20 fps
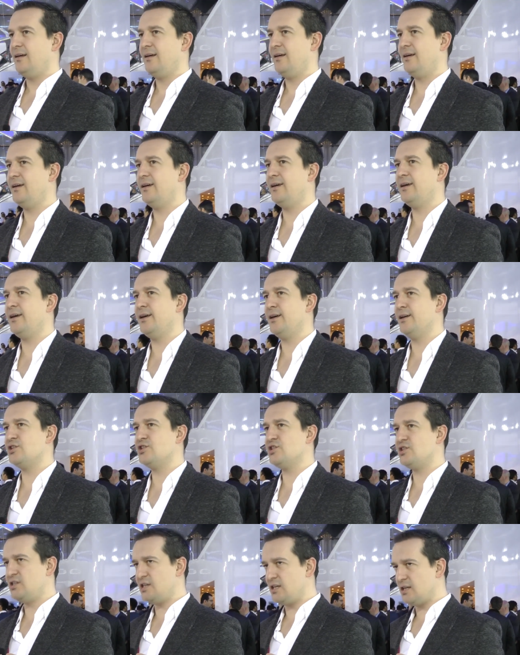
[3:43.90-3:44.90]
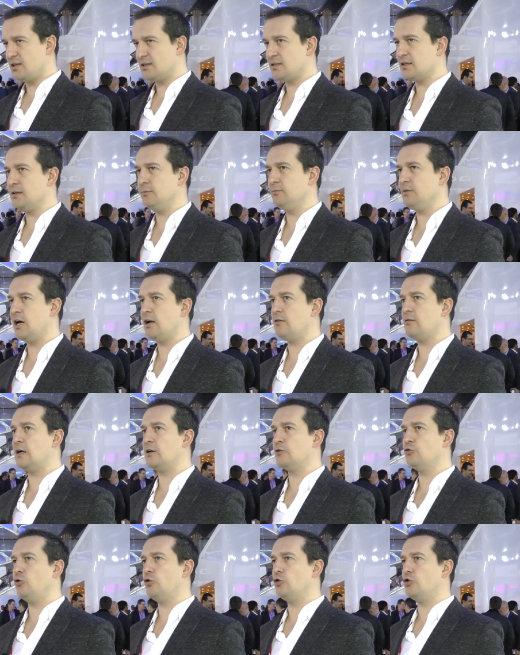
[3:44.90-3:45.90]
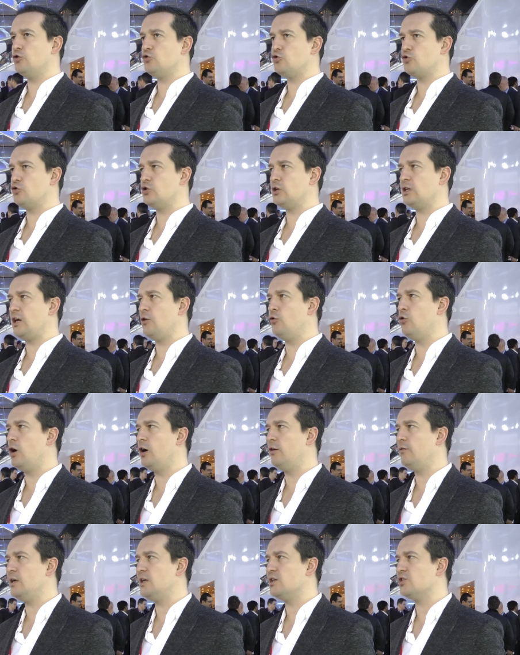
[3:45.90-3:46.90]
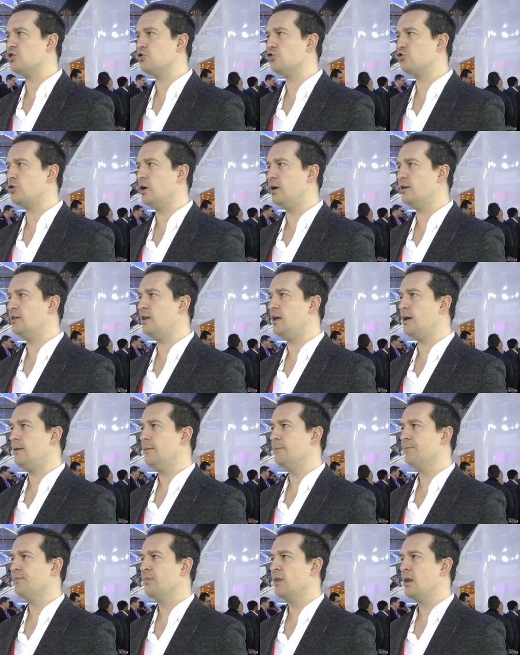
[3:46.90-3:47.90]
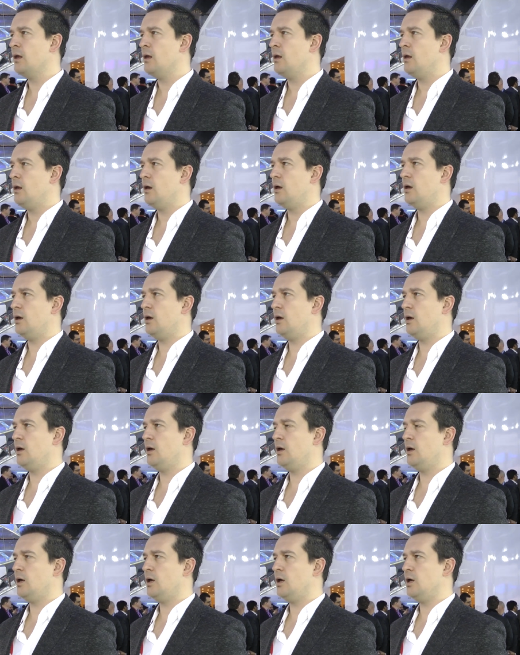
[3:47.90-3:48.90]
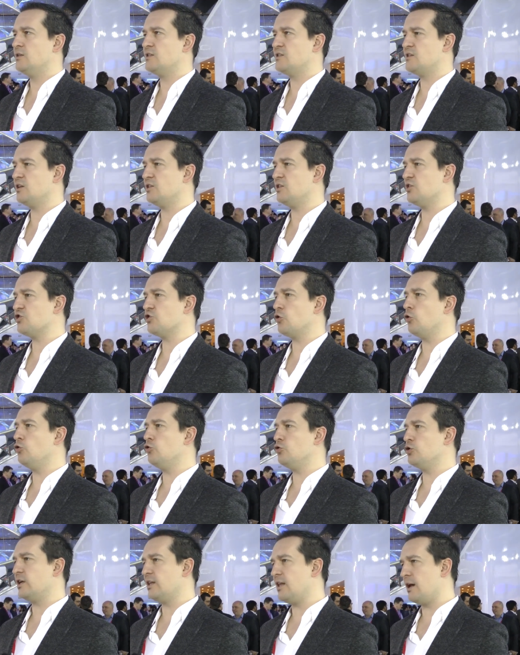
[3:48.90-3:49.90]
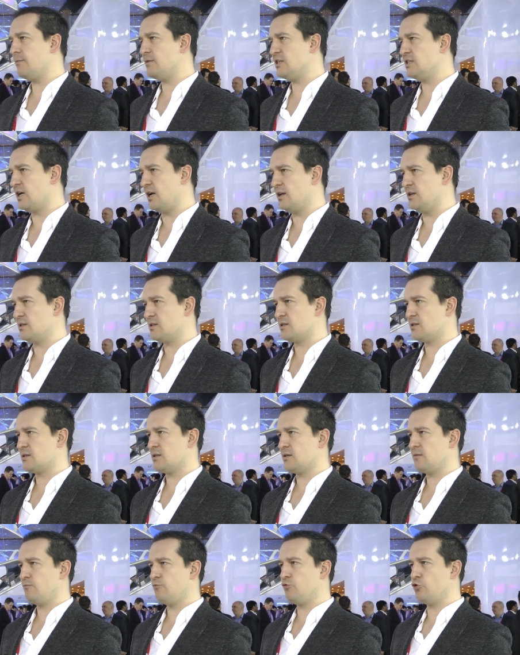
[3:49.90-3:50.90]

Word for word: E, ciddi yatırımlar var doğru. Türkiye Huawei için şu anda e, stratejik 10 ülkeden bir tanesi.